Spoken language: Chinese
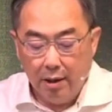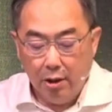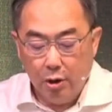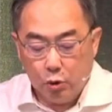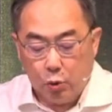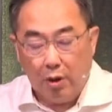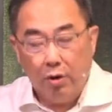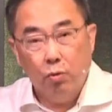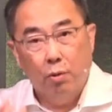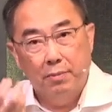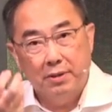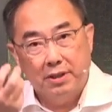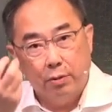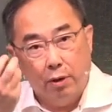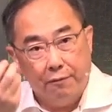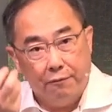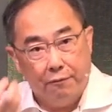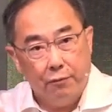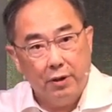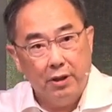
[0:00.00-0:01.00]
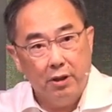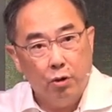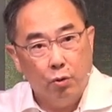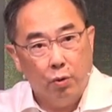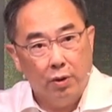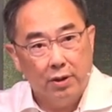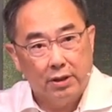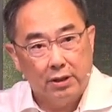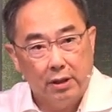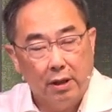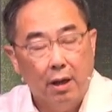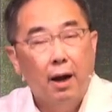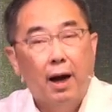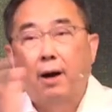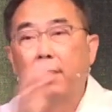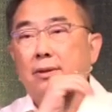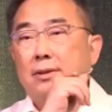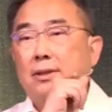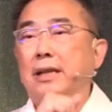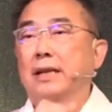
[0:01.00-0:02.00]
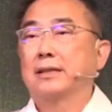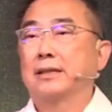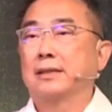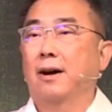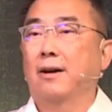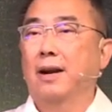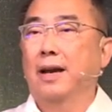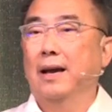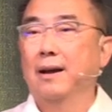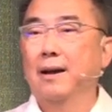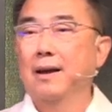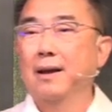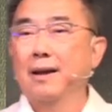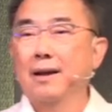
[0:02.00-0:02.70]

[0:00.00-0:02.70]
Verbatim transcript: 所以我们称为福音的果子。好，现在知道了。